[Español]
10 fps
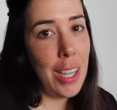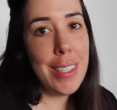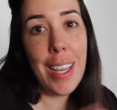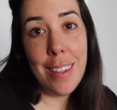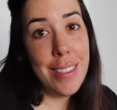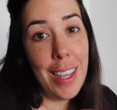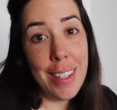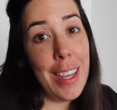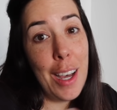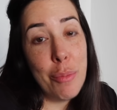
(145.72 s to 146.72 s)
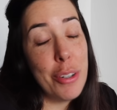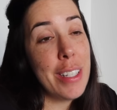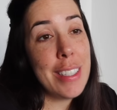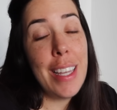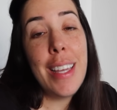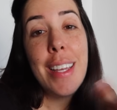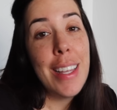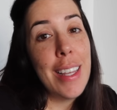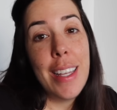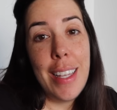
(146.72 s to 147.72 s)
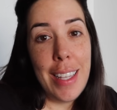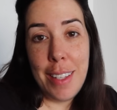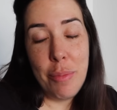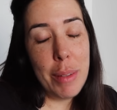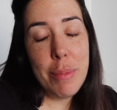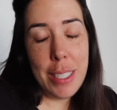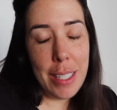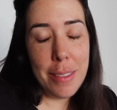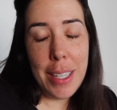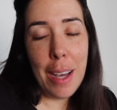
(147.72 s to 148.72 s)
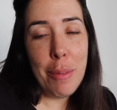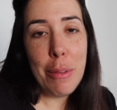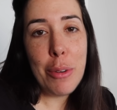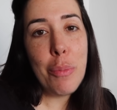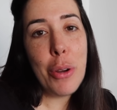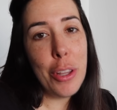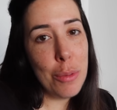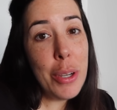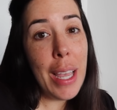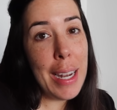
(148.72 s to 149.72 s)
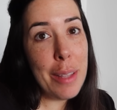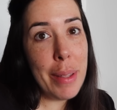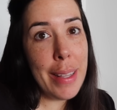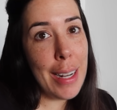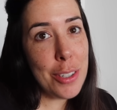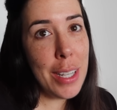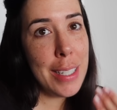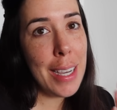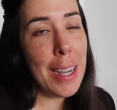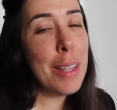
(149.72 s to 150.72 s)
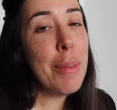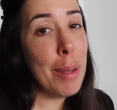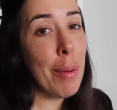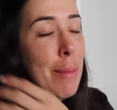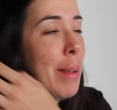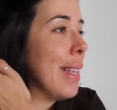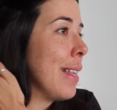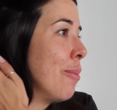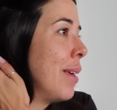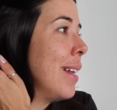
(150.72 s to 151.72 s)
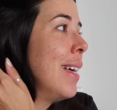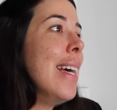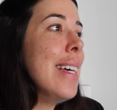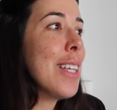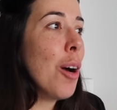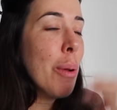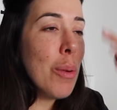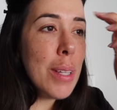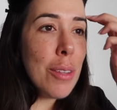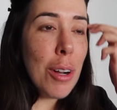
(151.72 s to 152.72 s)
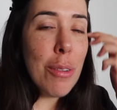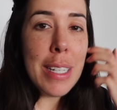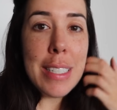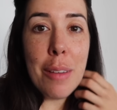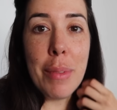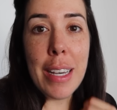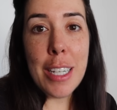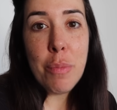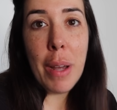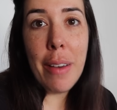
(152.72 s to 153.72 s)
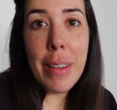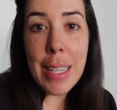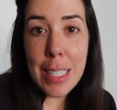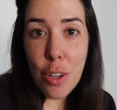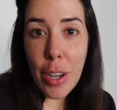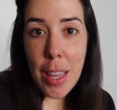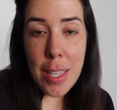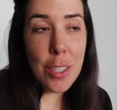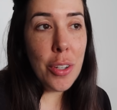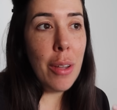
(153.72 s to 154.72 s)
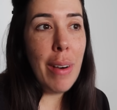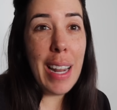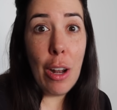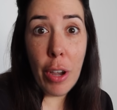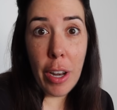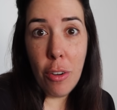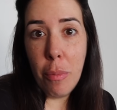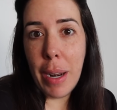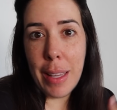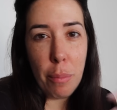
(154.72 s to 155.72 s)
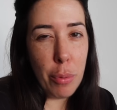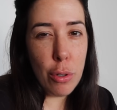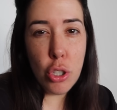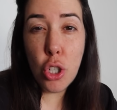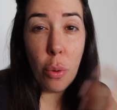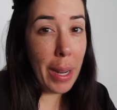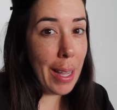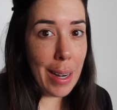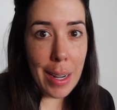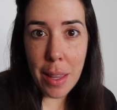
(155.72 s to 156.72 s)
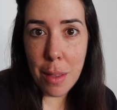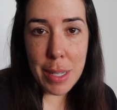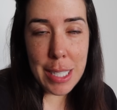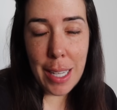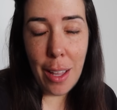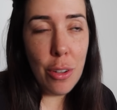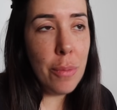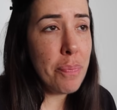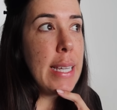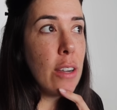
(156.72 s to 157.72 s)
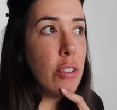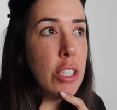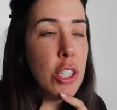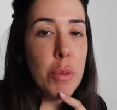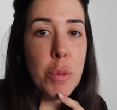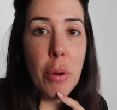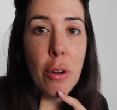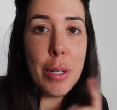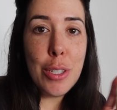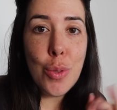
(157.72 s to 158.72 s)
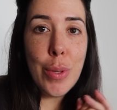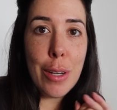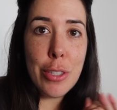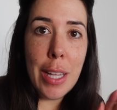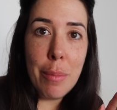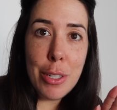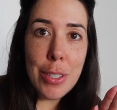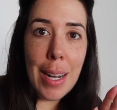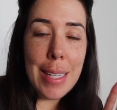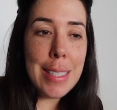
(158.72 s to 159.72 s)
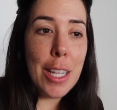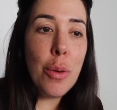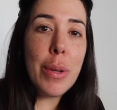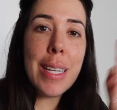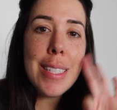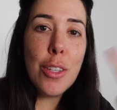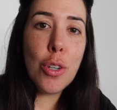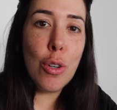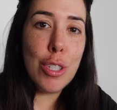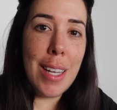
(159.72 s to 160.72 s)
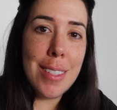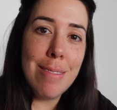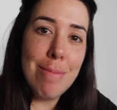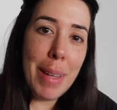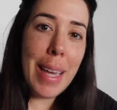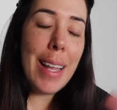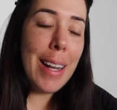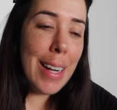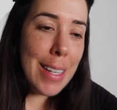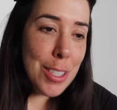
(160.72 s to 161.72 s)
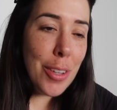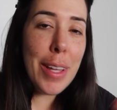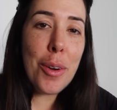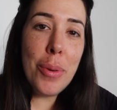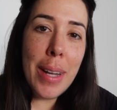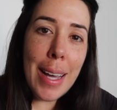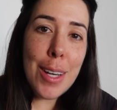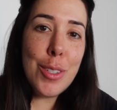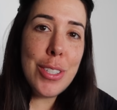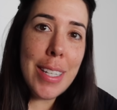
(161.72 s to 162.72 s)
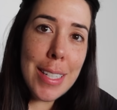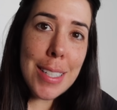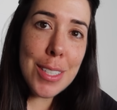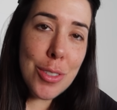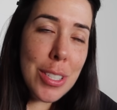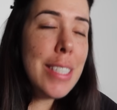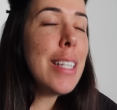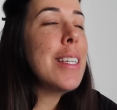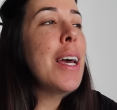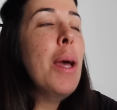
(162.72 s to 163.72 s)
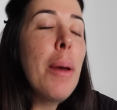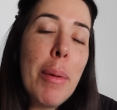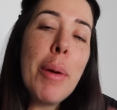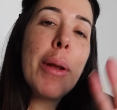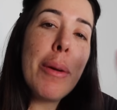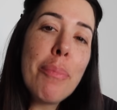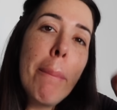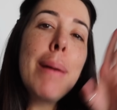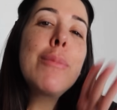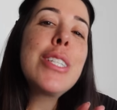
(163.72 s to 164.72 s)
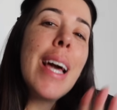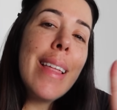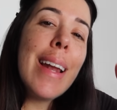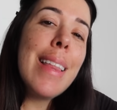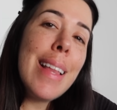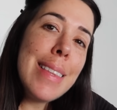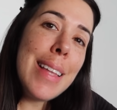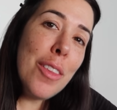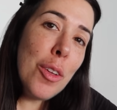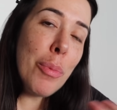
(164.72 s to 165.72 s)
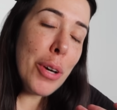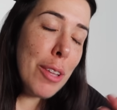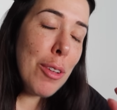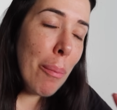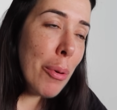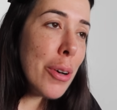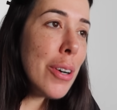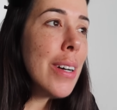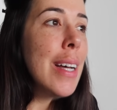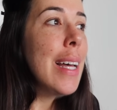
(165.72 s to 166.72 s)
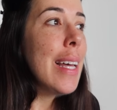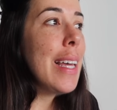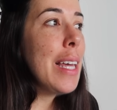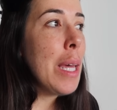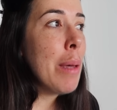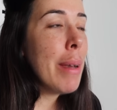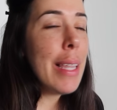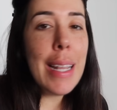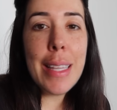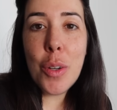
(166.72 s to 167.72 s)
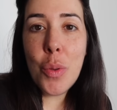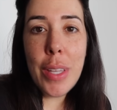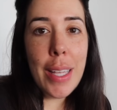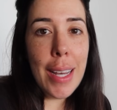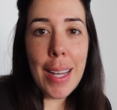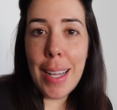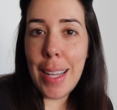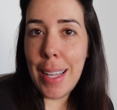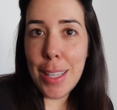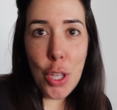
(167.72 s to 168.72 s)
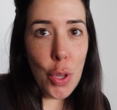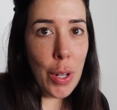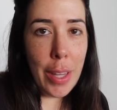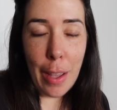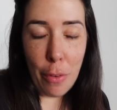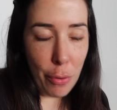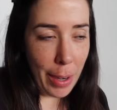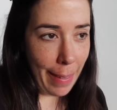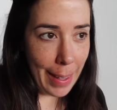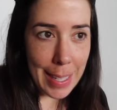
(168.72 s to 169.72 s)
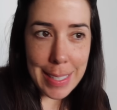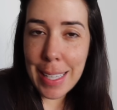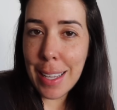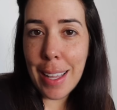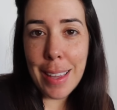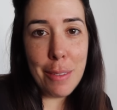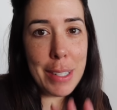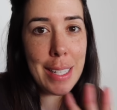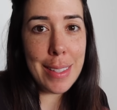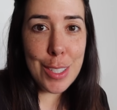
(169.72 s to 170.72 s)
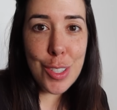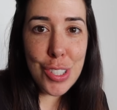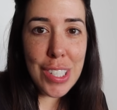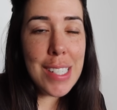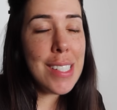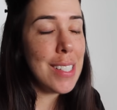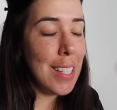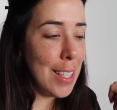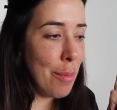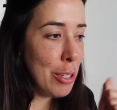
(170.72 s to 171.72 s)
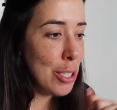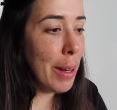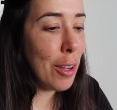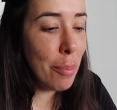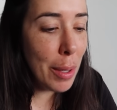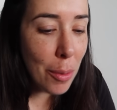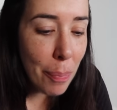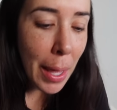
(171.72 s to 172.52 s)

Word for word: ya, ya, ya, porque es que eh, sí, ya me voy poniendo muy al límite. Las uñas llegado al límite, pues la maleta también. Estaba preguntando a algunas amigas para ver qué es lo que necesito llevar y lo que no, para tampoco sobrecargar demasiado. Y ya con eso, pues por lo menos una cosita menos de la lista. Yo voy tachando cosas. Me quedan el resto de cuna, coche y esas cositas pero bueno, vamos a ir adelantando poquito a poco y mañana tengo un día, todo el día fuera de casa, que hacer bastantes cosas, así que también los llevaré conmigo.